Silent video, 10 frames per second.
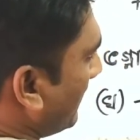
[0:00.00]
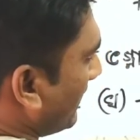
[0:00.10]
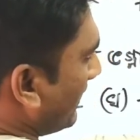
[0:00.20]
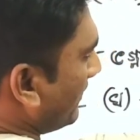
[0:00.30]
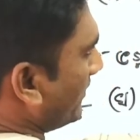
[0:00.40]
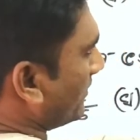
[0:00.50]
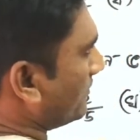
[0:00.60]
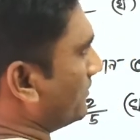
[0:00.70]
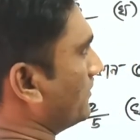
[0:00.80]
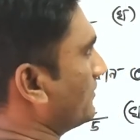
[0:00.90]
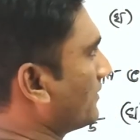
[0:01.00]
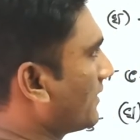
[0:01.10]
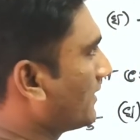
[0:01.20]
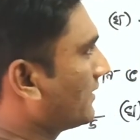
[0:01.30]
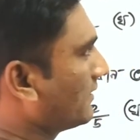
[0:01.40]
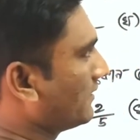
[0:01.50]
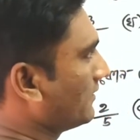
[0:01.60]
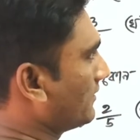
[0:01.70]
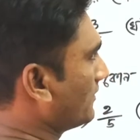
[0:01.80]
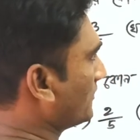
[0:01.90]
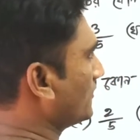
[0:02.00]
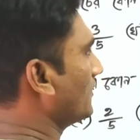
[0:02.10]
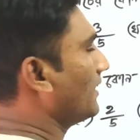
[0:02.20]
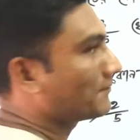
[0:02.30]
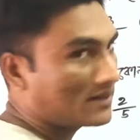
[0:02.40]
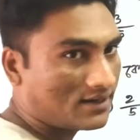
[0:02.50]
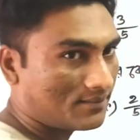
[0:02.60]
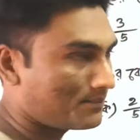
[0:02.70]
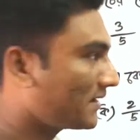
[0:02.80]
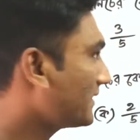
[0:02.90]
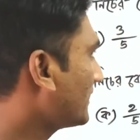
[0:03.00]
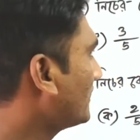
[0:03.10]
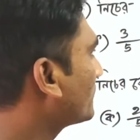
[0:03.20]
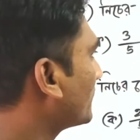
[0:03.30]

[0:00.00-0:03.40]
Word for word: আর এই হর গুনুন তো আমরা প্র্যাকটিক্যালি